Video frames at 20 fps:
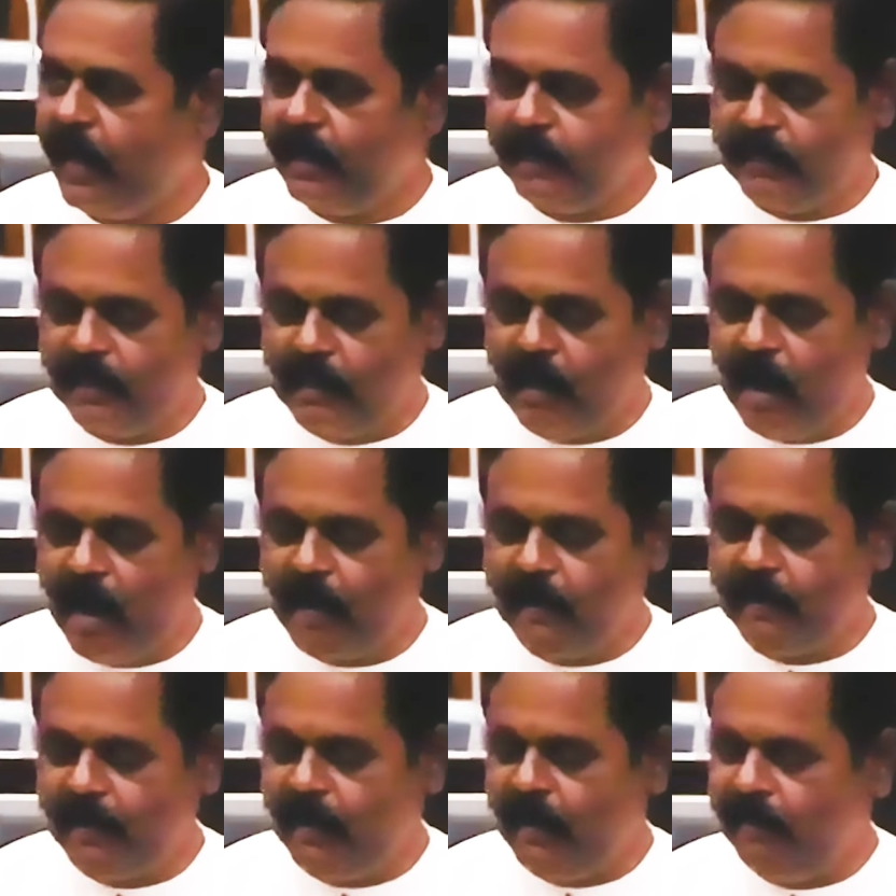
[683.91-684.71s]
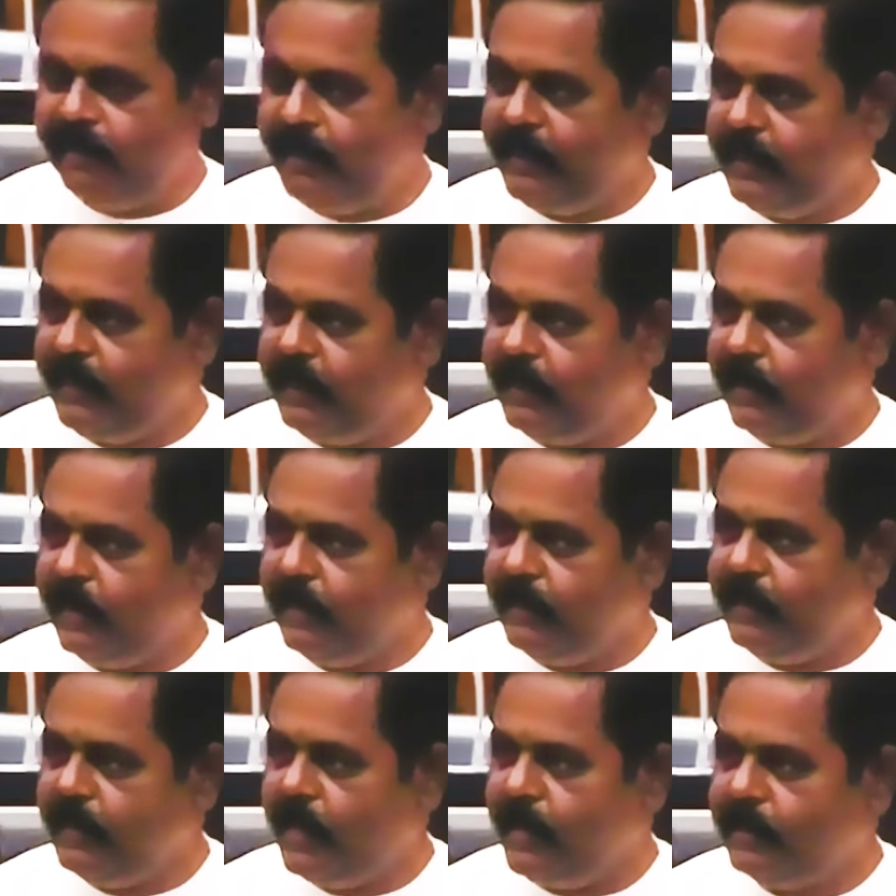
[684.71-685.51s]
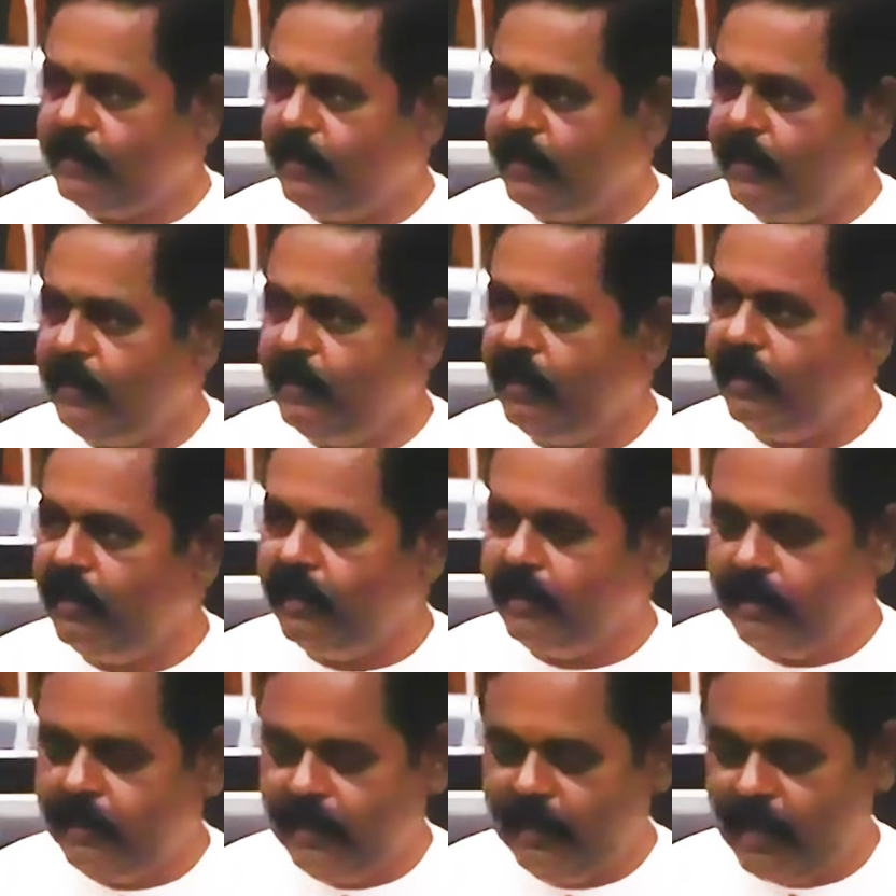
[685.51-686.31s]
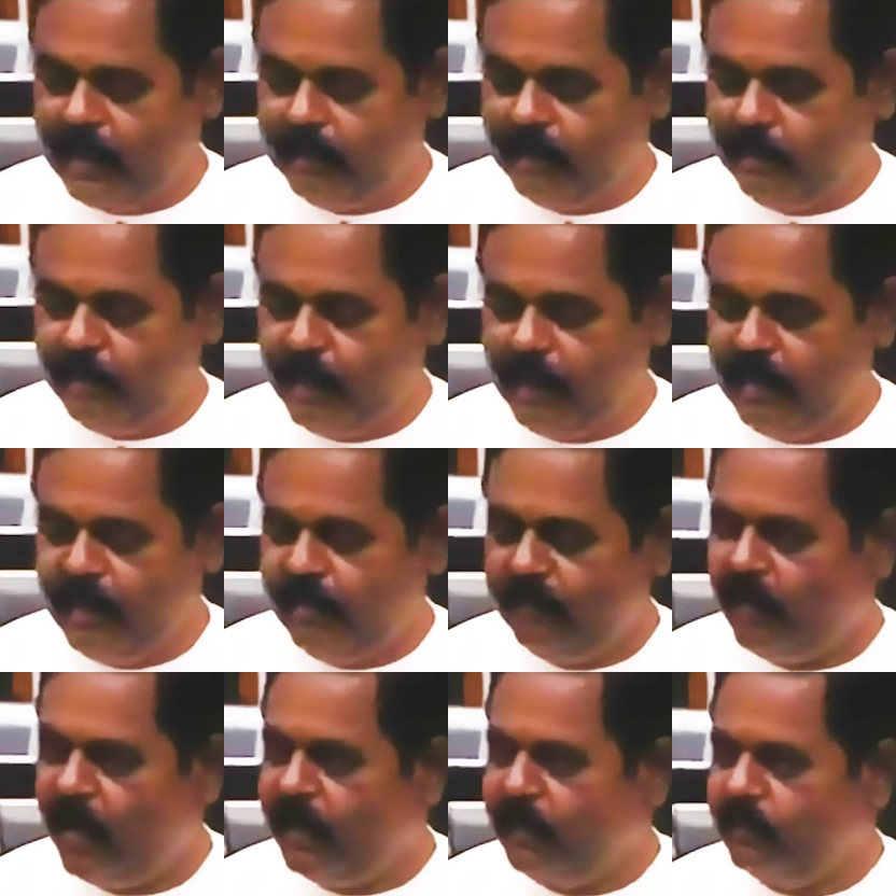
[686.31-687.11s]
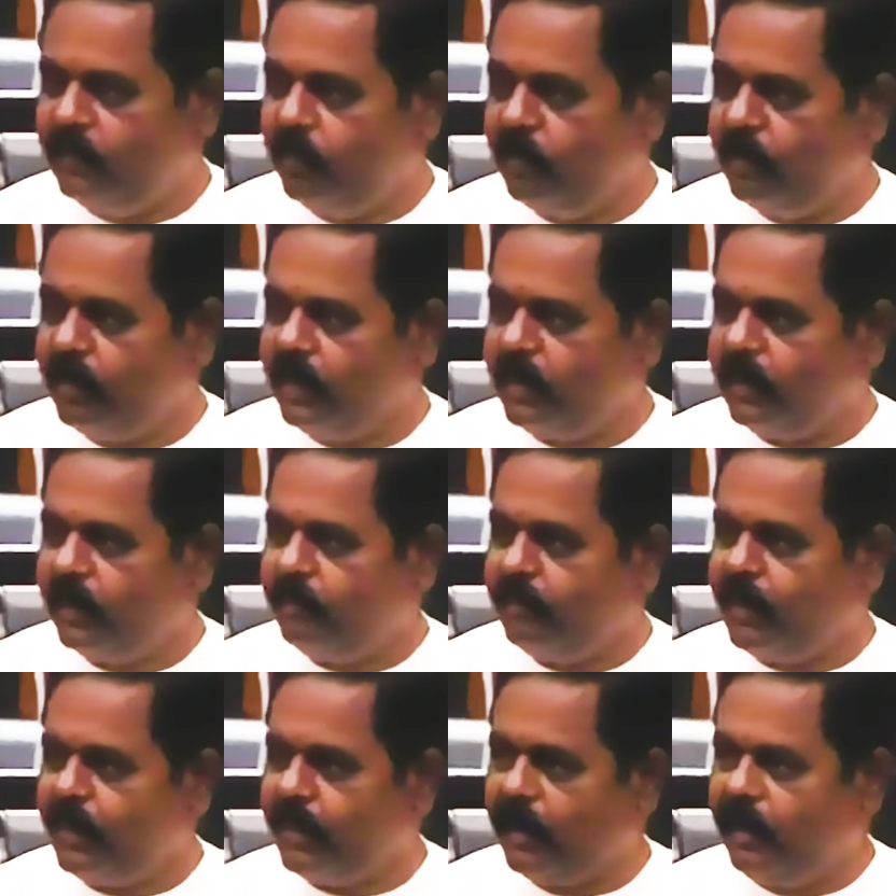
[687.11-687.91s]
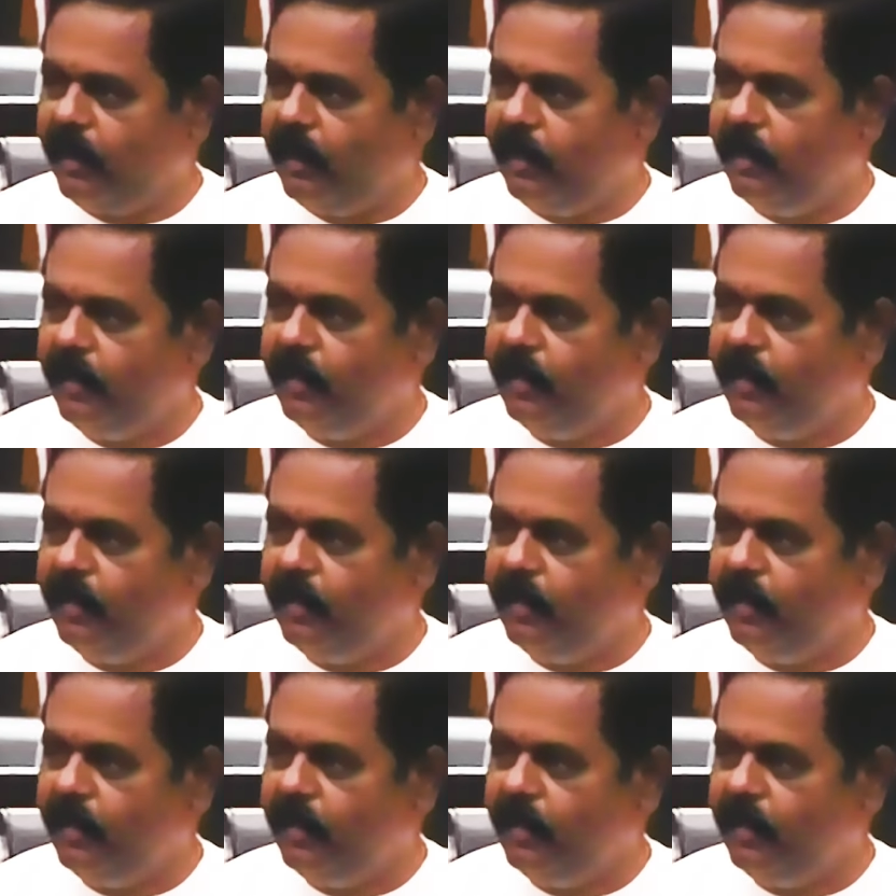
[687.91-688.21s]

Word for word: அந்த காடுகளை வெட்டி கழனியாக்கி இன்று அந்த மண்ணிலே வாழ்ந்து கொண்டிருக்கிற மக்கள்